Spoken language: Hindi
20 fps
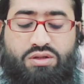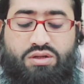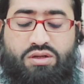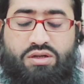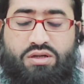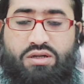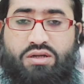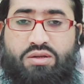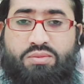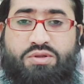
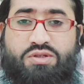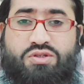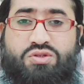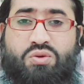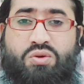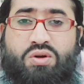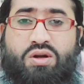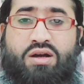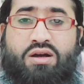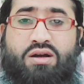कलमी
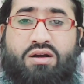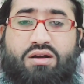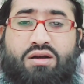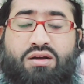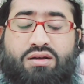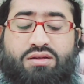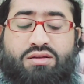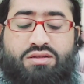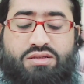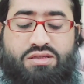शोरा
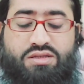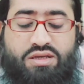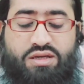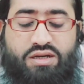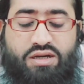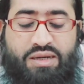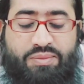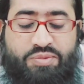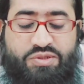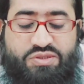ये
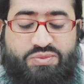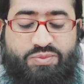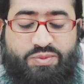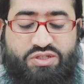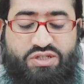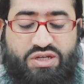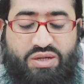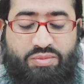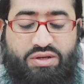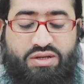आप इसमें
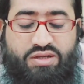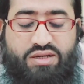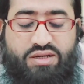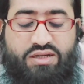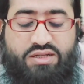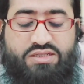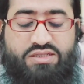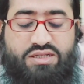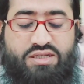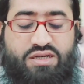शामिल कर
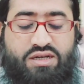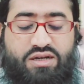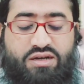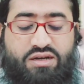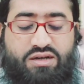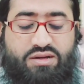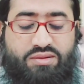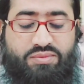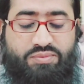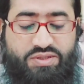लीजिएगा
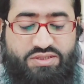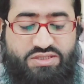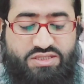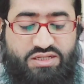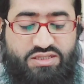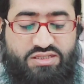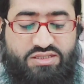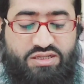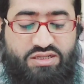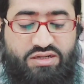
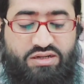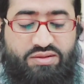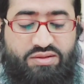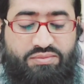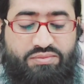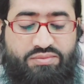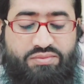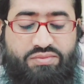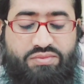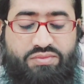पचास ग्राम
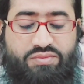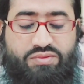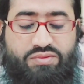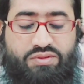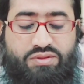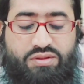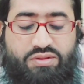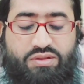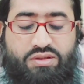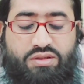
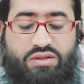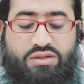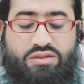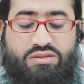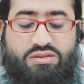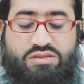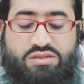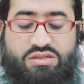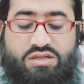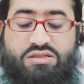
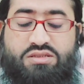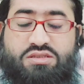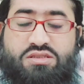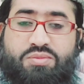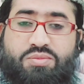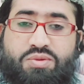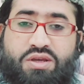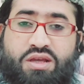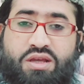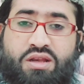
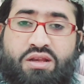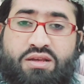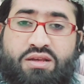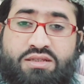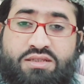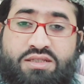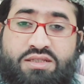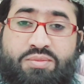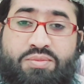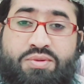जंजबील
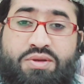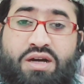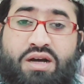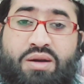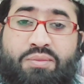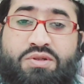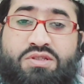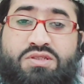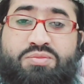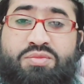ये भी
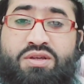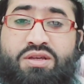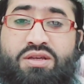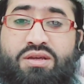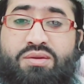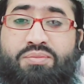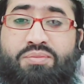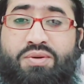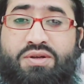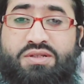आप
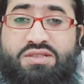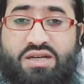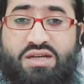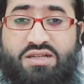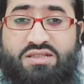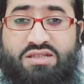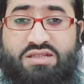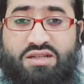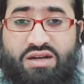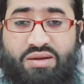इसमें
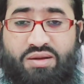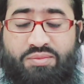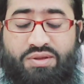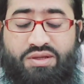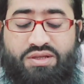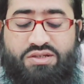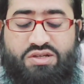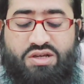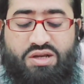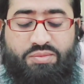पचास ग्राम
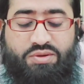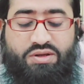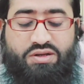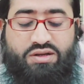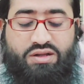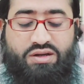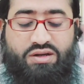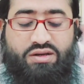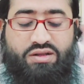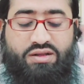ही शामिल
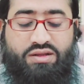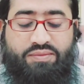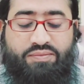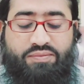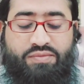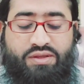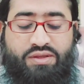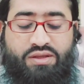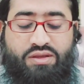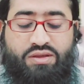कर लें
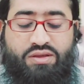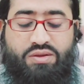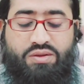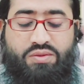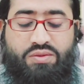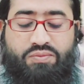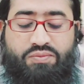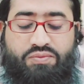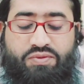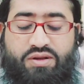
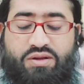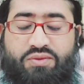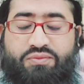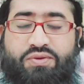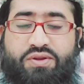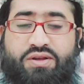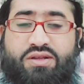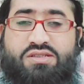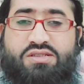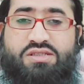
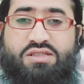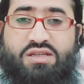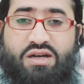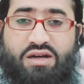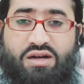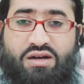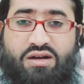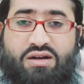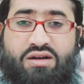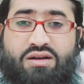फिलफिल
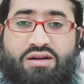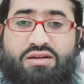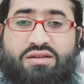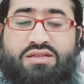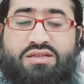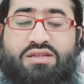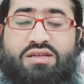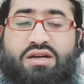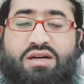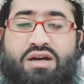सियाह
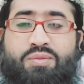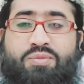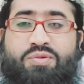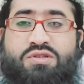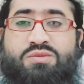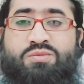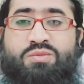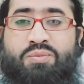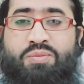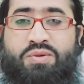ये आप
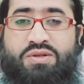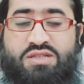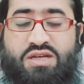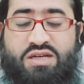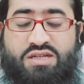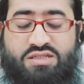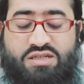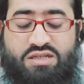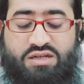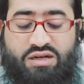इसमें
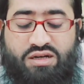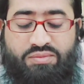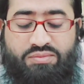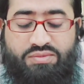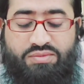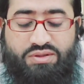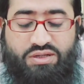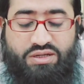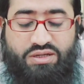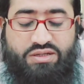पचास ग्राम
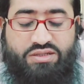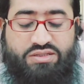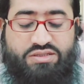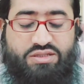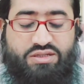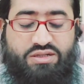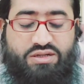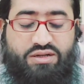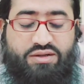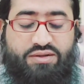ले
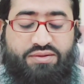लीजिएगा